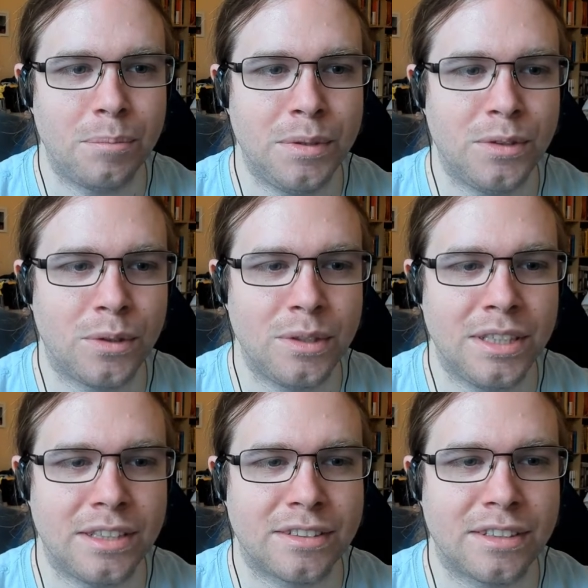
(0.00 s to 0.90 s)

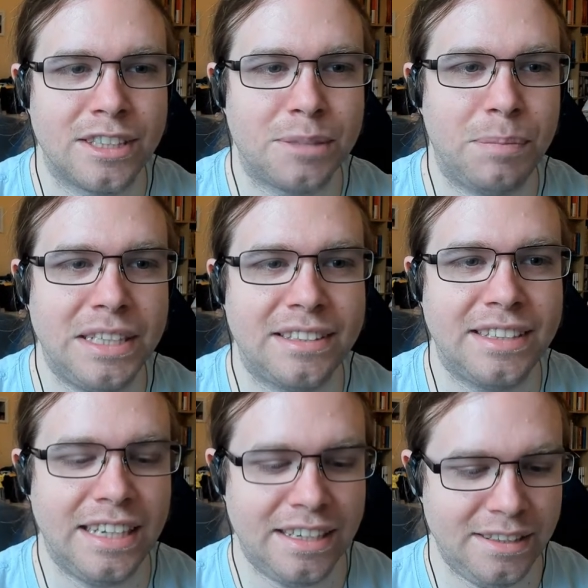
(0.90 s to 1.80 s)
besonders,
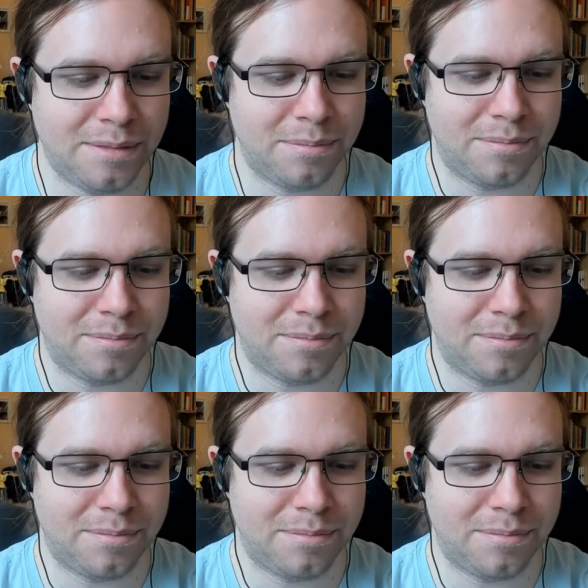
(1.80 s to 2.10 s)
speziell,